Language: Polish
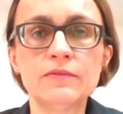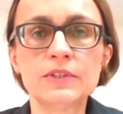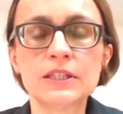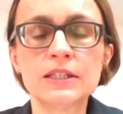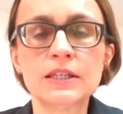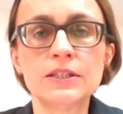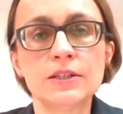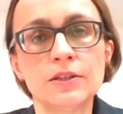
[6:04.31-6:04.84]
No w
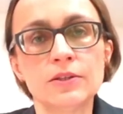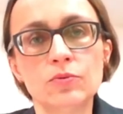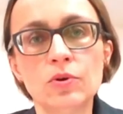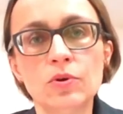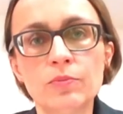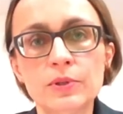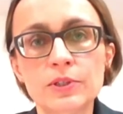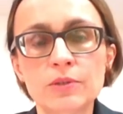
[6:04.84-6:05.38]
zasadzie
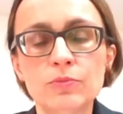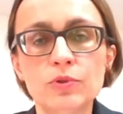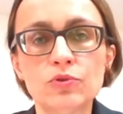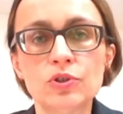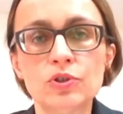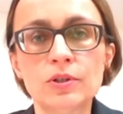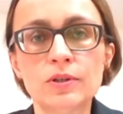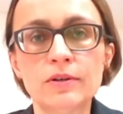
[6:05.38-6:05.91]
niedługo będziemy
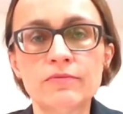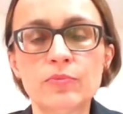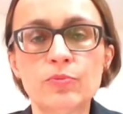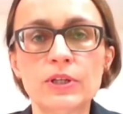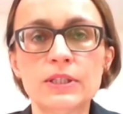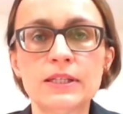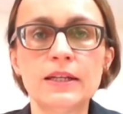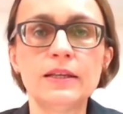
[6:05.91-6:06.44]
już tylko
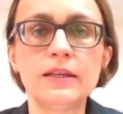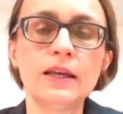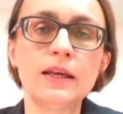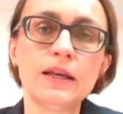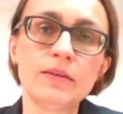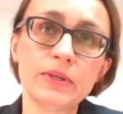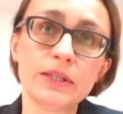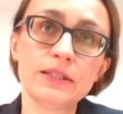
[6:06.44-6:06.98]
wypłacali
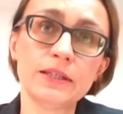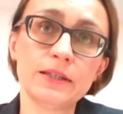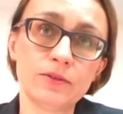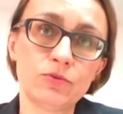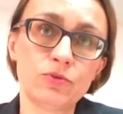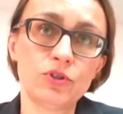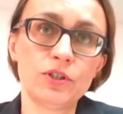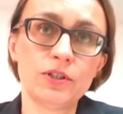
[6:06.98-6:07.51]
pensje
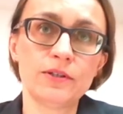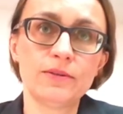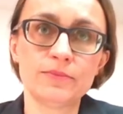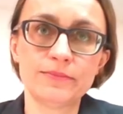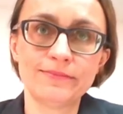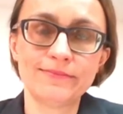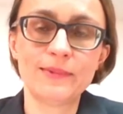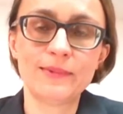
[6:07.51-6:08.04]
nauczycielom.